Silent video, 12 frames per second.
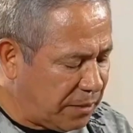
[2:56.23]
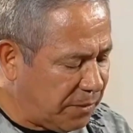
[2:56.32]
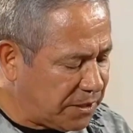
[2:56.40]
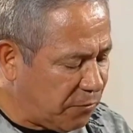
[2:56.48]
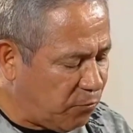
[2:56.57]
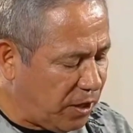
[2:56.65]

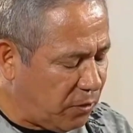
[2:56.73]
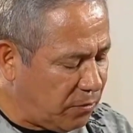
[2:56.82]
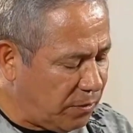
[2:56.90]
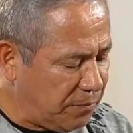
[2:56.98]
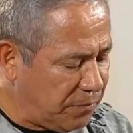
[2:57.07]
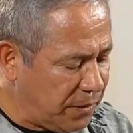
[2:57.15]
Armas de
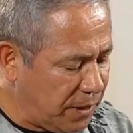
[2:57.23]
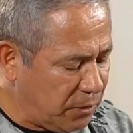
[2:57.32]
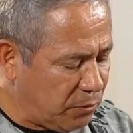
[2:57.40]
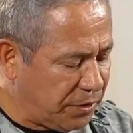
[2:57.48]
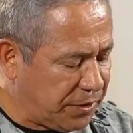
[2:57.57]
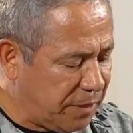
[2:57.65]
fuego.
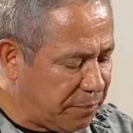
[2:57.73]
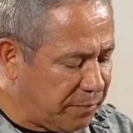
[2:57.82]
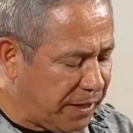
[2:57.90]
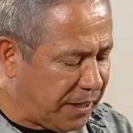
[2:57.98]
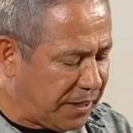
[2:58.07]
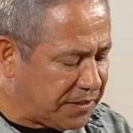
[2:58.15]
Durante la
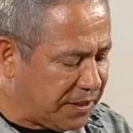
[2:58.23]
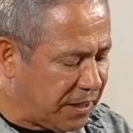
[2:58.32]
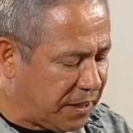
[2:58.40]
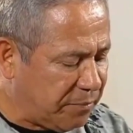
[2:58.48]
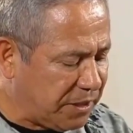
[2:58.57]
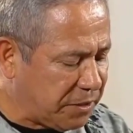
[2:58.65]
primera
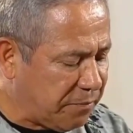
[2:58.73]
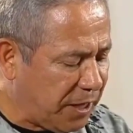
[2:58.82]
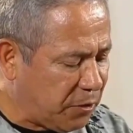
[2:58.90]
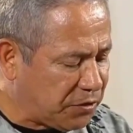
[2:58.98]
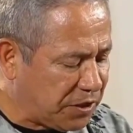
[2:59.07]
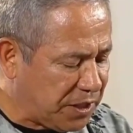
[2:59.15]
quincena del mes de
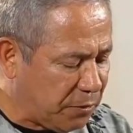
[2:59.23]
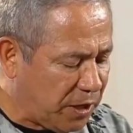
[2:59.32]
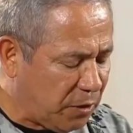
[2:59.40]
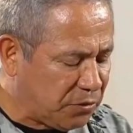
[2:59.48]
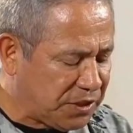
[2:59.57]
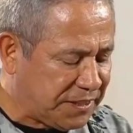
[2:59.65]
mayo se
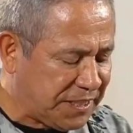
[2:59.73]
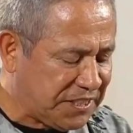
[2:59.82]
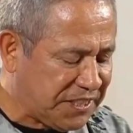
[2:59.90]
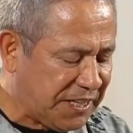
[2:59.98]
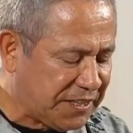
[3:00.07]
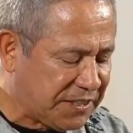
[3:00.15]
aseguraron
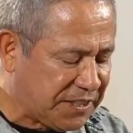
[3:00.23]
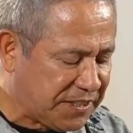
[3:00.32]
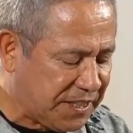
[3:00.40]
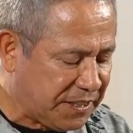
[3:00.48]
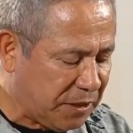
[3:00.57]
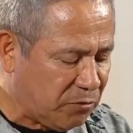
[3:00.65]

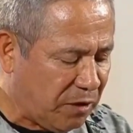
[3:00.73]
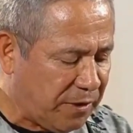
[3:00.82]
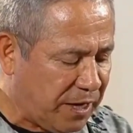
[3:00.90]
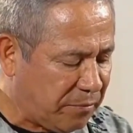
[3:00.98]
769